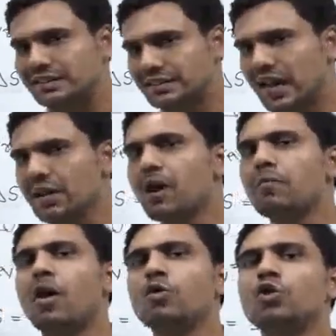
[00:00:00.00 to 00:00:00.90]
सेम
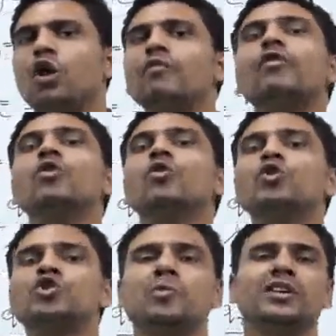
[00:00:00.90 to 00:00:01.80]
अमाउंट ऑफ
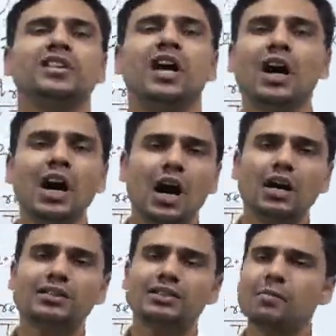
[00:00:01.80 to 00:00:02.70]
ऊष्मा दिया
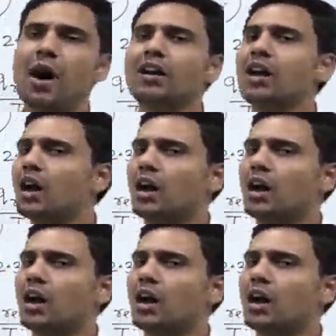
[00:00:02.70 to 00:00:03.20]
समान